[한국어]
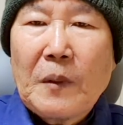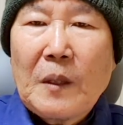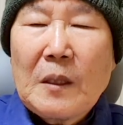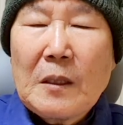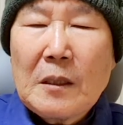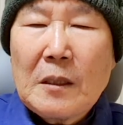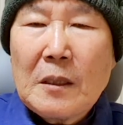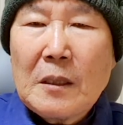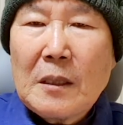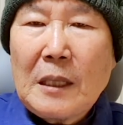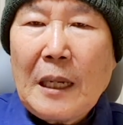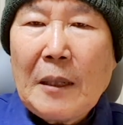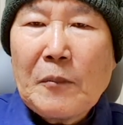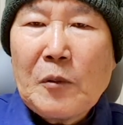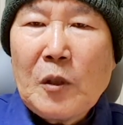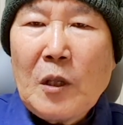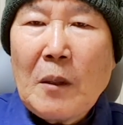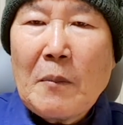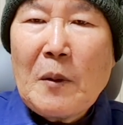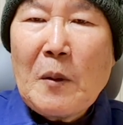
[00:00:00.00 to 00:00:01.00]
저
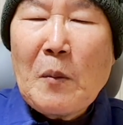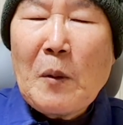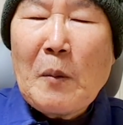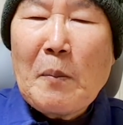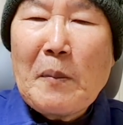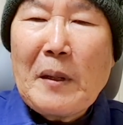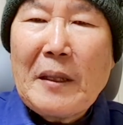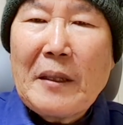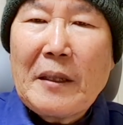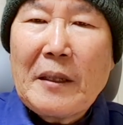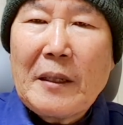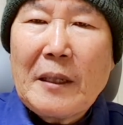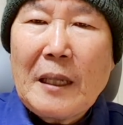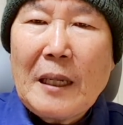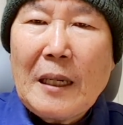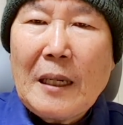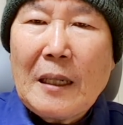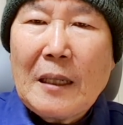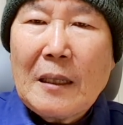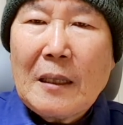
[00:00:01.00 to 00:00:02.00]
나무 열매 못
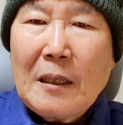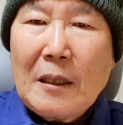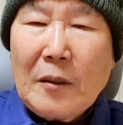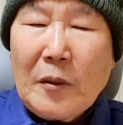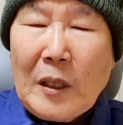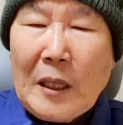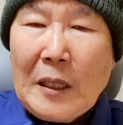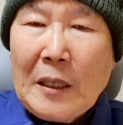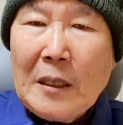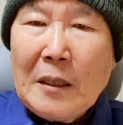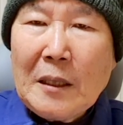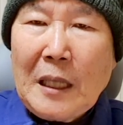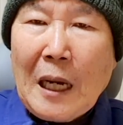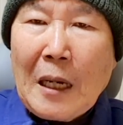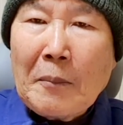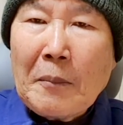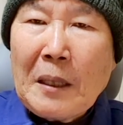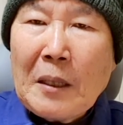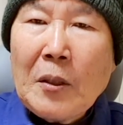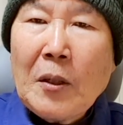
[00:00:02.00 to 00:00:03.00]
맺는다. 괜히
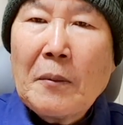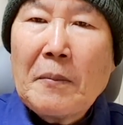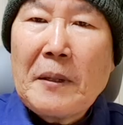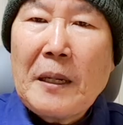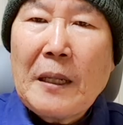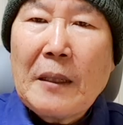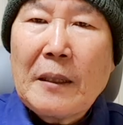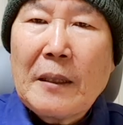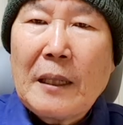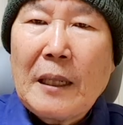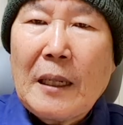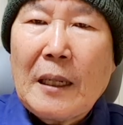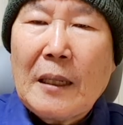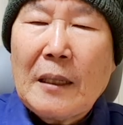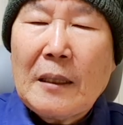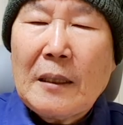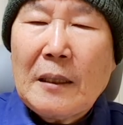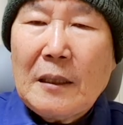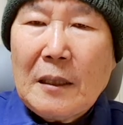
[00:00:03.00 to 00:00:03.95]
땅만 허비한다.